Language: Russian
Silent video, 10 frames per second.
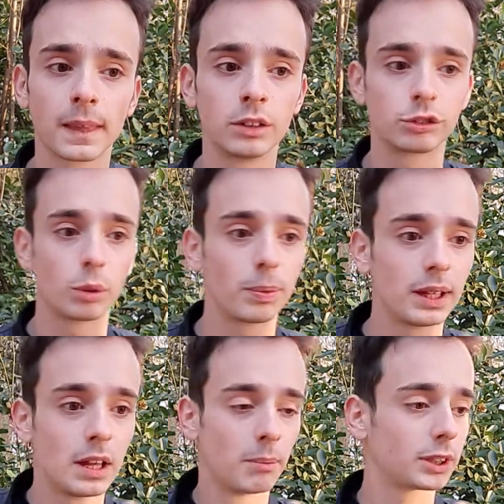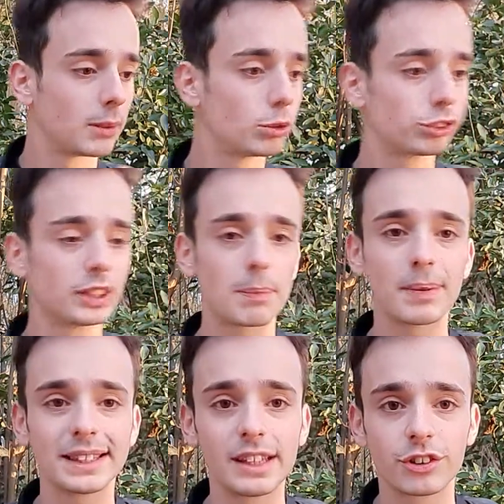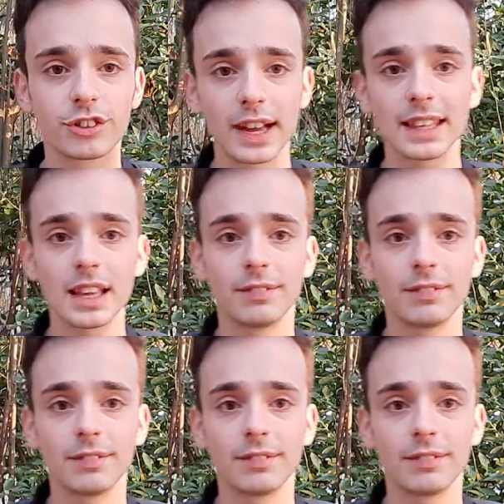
Чтобы, потому что на поддержание